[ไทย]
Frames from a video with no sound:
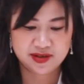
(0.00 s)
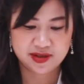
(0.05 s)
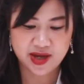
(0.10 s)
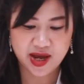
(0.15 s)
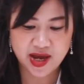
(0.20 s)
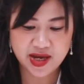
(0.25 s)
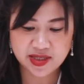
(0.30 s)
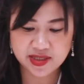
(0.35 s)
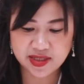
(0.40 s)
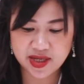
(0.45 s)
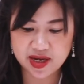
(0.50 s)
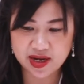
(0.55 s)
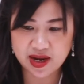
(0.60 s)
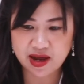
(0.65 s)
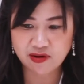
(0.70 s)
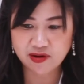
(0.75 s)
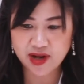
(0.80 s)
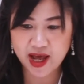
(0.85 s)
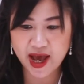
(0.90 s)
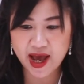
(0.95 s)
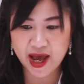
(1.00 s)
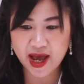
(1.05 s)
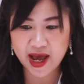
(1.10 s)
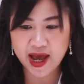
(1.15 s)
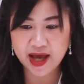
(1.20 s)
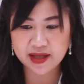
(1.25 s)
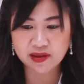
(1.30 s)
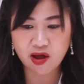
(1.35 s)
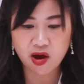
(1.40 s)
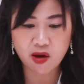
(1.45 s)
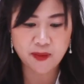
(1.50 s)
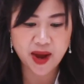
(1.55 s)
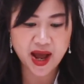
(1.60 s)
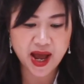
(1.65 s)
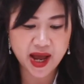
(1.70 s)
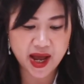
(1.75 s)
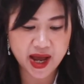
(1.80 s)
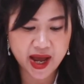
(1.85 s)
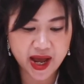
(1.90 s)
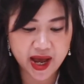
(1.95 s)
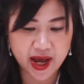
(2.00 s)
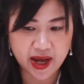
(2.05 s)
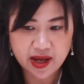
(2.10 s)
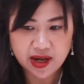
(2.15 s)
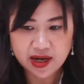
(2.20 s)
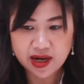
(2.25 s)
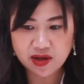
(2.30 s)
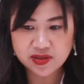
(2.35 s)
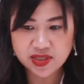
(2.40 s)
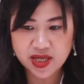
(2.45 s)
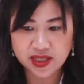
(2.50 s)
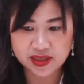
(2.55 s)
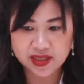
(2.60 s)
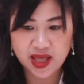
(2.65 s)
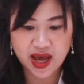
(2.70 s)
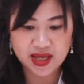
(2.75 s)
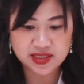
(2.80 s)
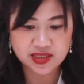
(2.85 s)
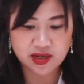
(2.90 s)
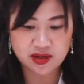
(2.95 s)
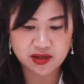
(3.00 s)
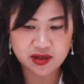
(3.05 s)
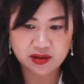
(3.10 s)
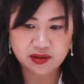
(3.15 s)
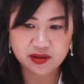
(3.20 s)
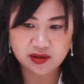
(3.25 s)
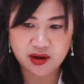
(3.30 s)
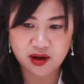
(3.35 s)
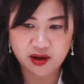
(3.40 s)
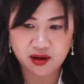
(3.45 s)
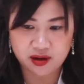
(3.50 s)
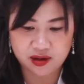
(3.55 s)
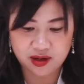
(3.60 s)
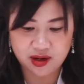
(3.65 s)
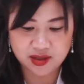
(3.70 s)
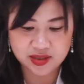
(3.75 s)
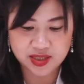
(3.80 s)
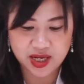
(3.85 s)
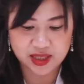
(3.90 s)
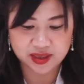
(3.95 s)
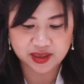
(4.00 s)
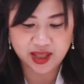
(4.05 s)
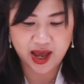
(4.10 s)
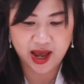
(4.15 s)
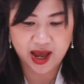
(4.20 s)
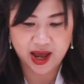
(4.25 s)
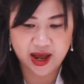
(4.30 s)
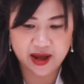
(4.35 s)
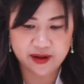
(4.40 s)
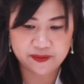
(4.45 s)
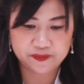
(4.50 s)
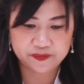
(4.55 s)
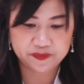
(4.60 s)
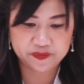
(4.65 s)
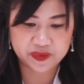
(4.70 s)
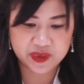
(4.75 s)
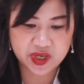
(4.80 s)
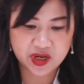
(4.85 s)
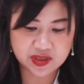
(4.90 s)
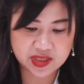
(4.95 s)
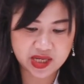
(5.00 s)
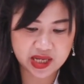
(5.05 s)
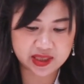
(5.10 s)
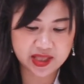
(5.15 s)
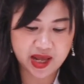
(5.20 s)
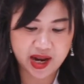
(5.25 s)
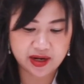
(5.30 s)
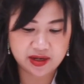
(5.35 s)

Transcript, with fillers: ใกล้เสร็จแล้วนะอ่ะต่อมาค่ะเราใส่ตาสักนิดนึงก่อนเราใส่ตา เราใส่ตา